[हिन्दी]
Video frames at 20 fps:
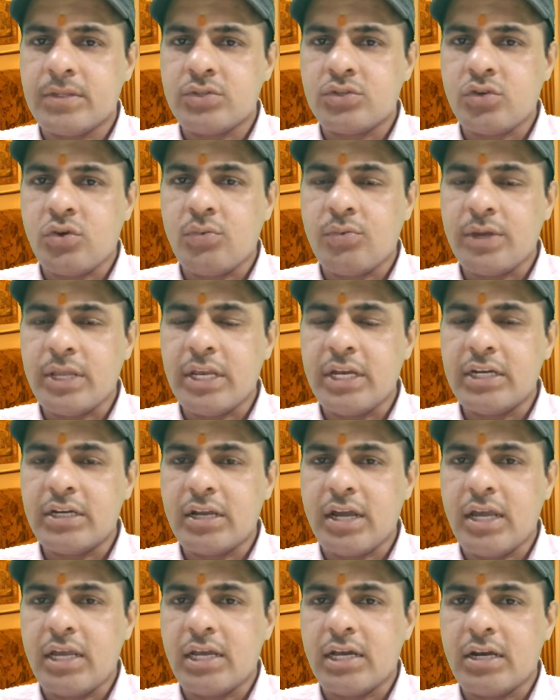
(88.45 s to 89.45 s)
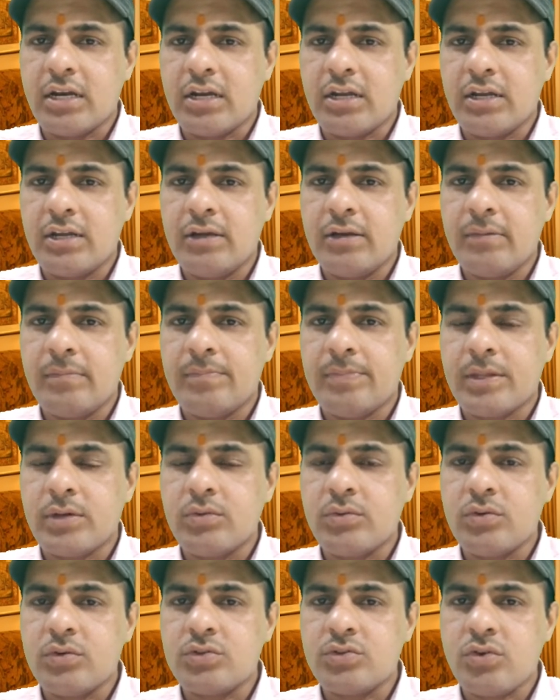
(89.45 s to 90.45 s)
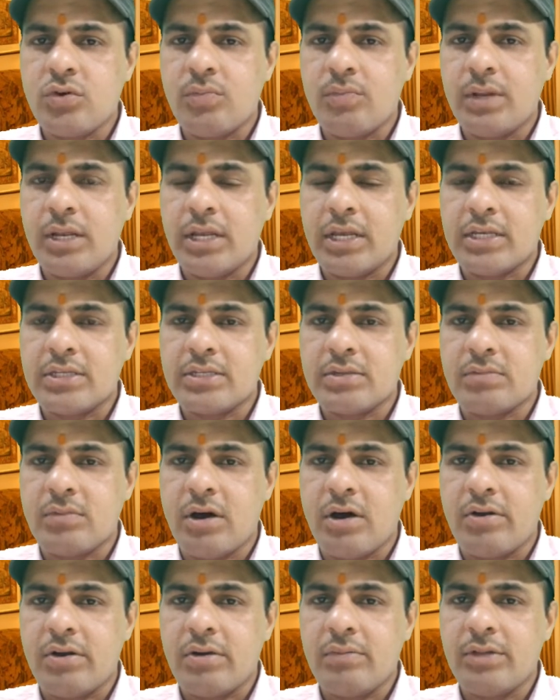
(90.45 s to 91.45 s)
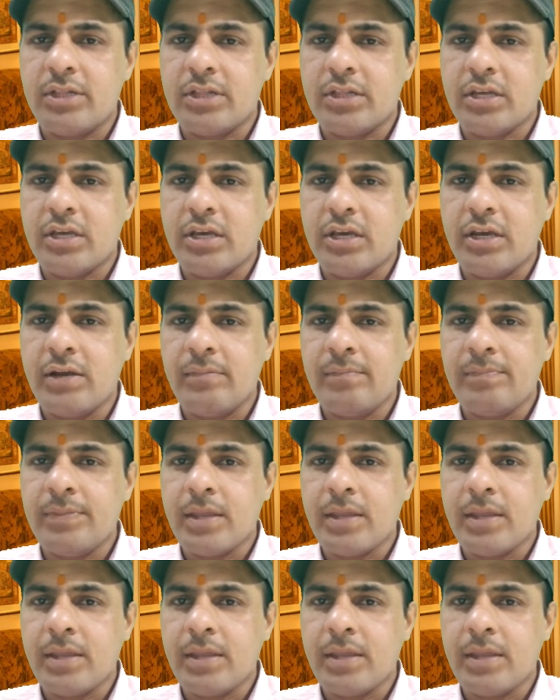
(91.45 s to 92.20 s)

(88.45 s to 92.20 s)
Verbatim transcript: जॉब के लिए ट्राई कर रहे हैं उनको जॉब मिलने की संभावना बनती है